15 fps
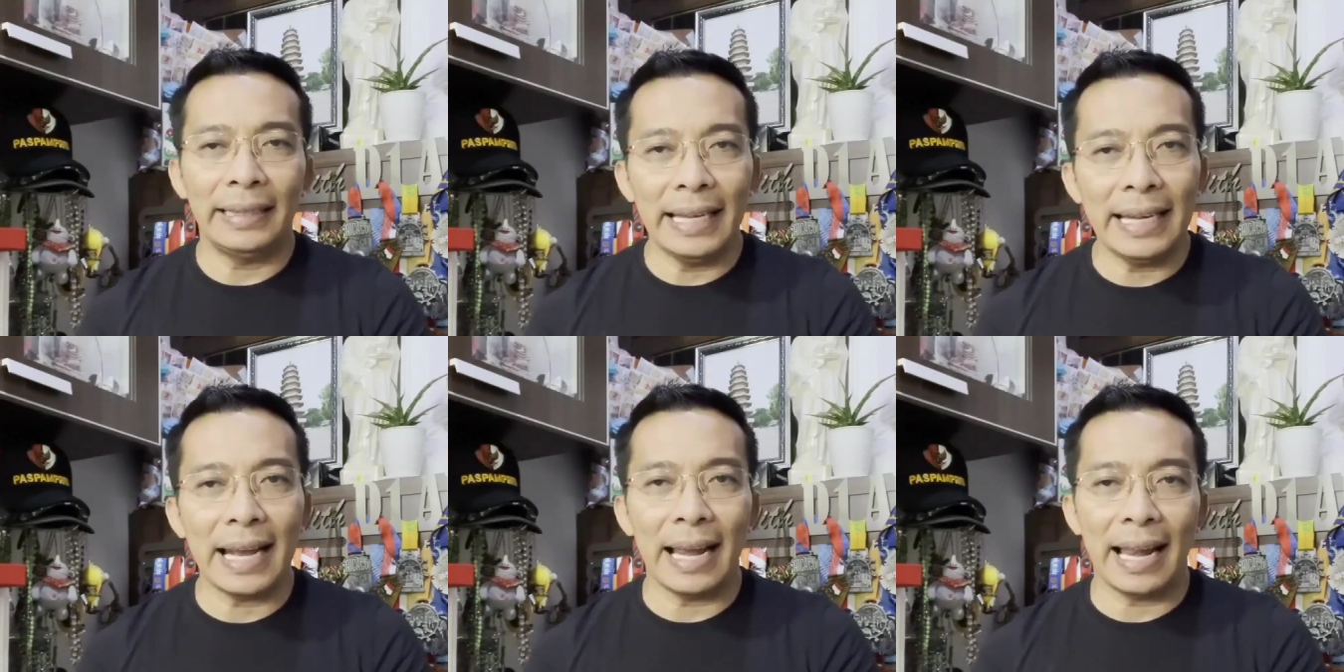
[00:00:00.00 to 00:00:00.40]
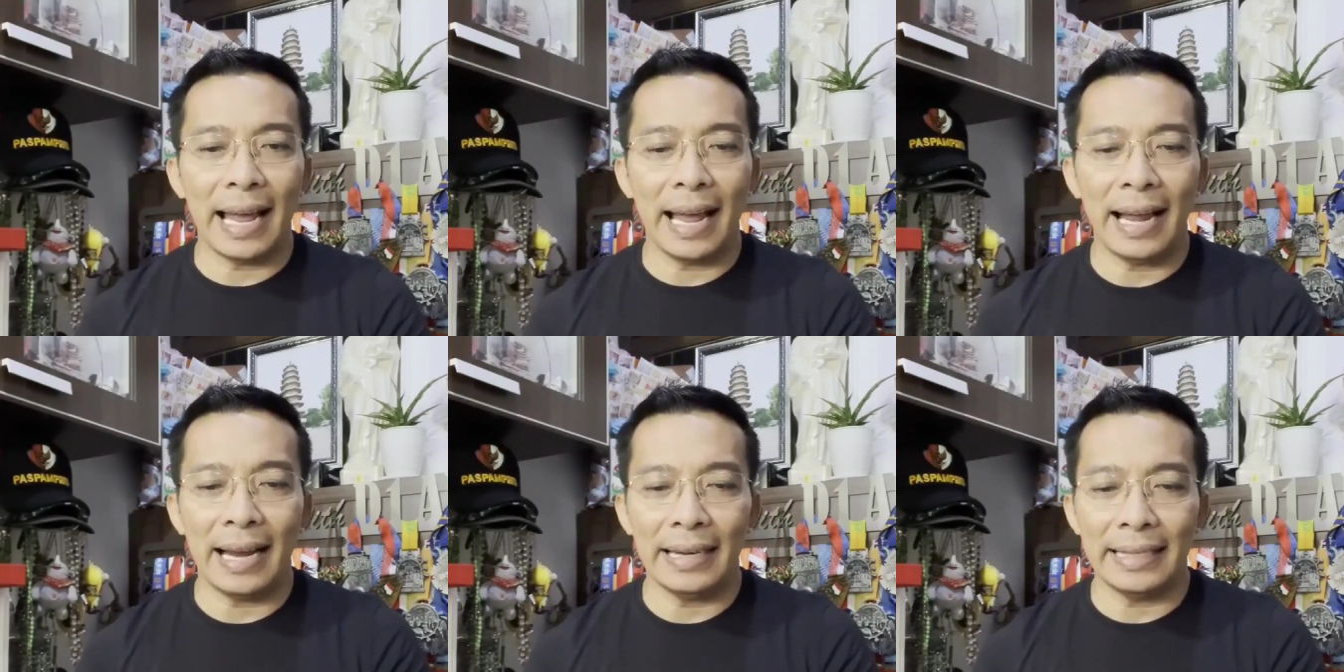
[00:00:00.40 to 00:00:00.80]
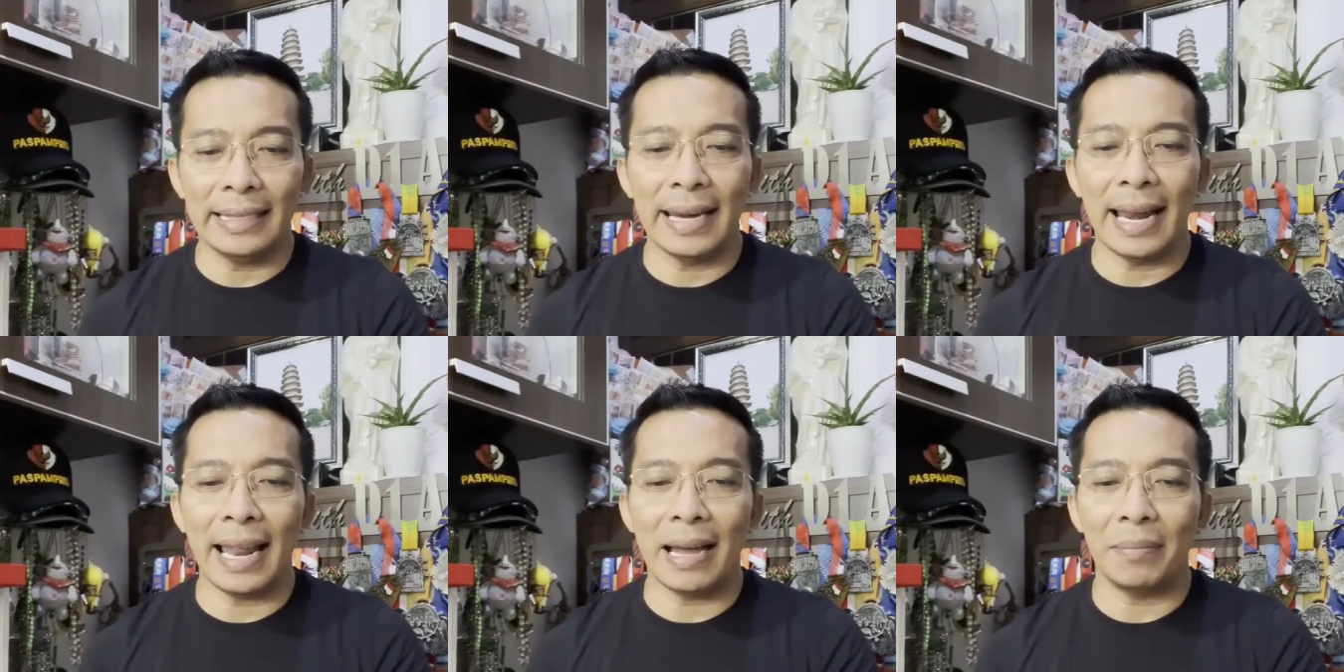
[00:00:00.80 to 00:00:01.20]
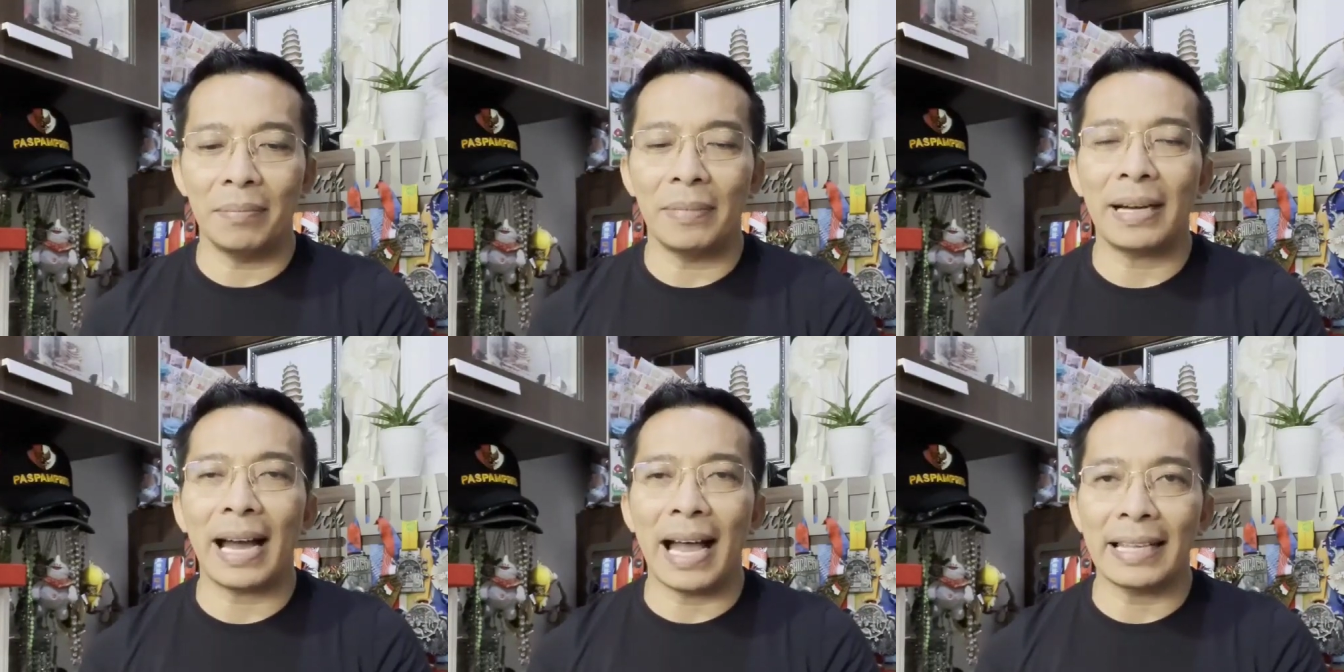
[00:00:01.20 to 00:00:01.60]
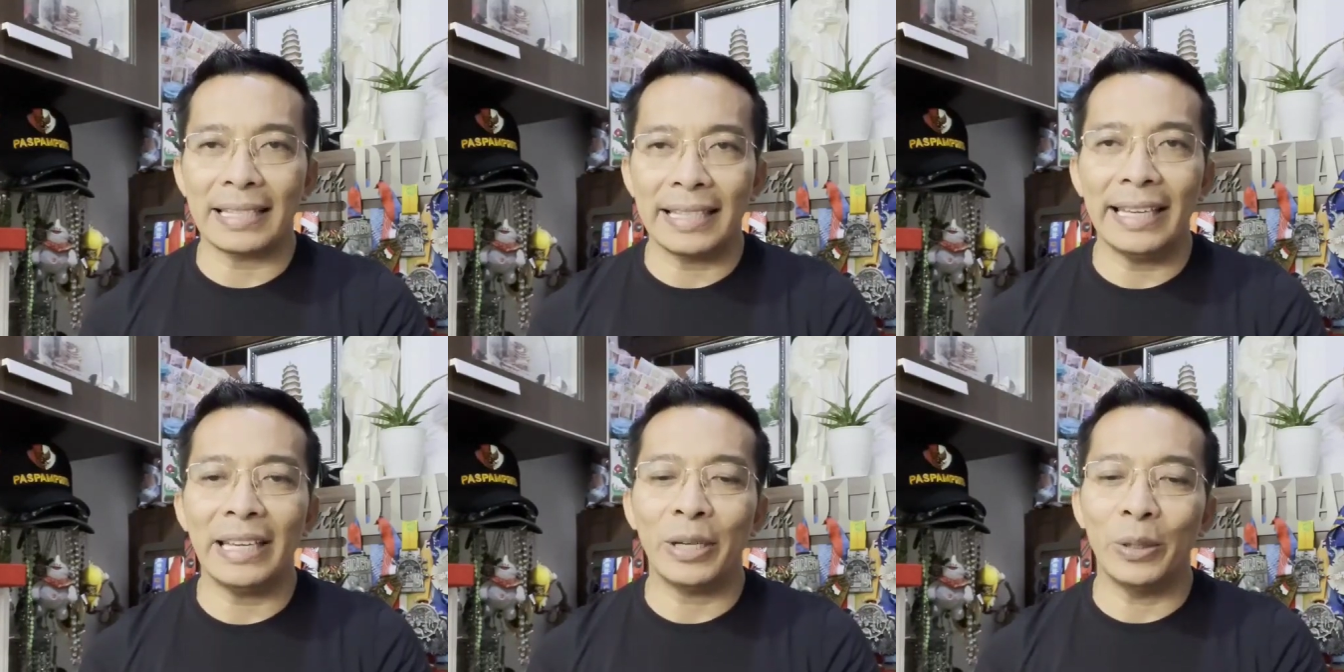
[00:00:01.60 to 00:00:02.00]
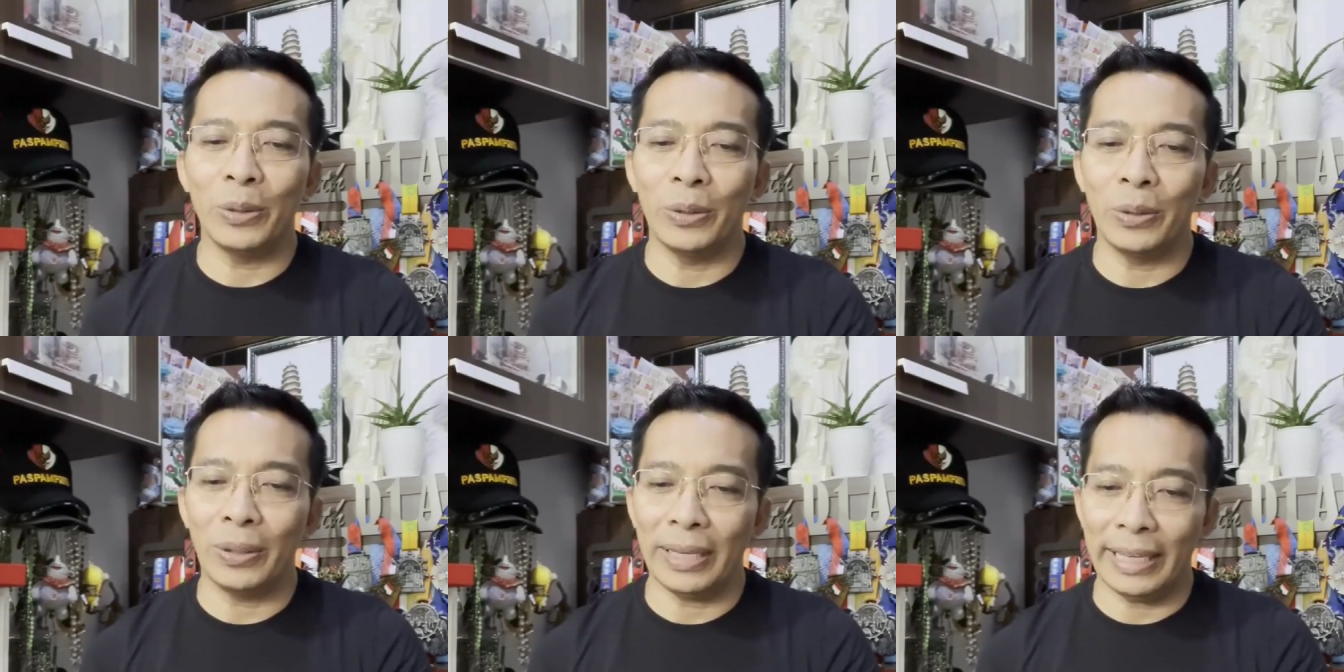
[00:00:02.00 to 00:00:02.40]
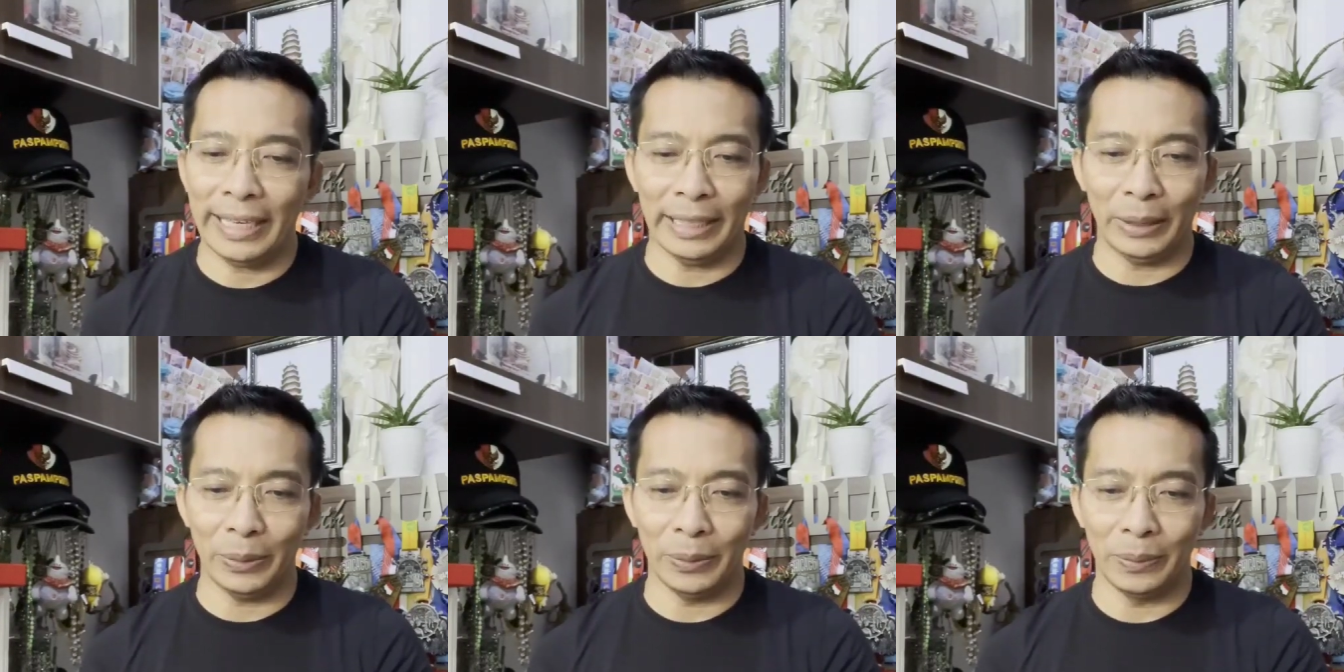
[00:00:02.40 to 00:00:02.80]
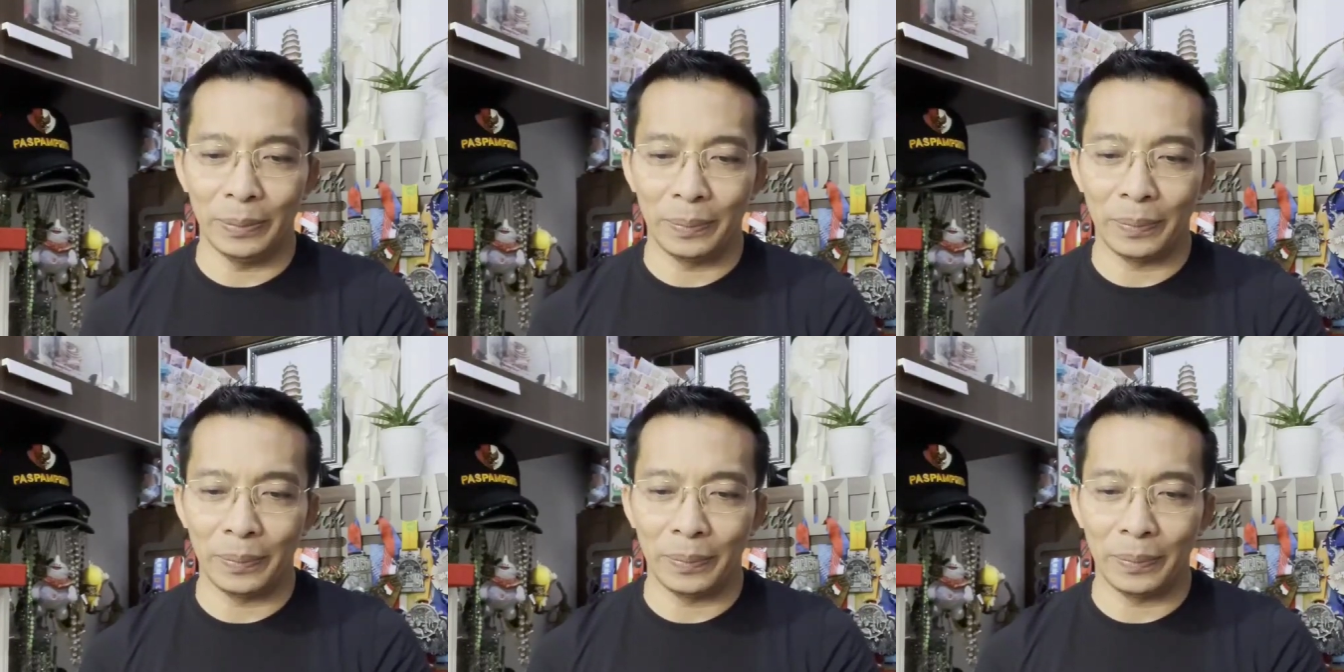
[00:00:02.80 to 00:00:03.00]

Tinggallah di dalam kasihku itu."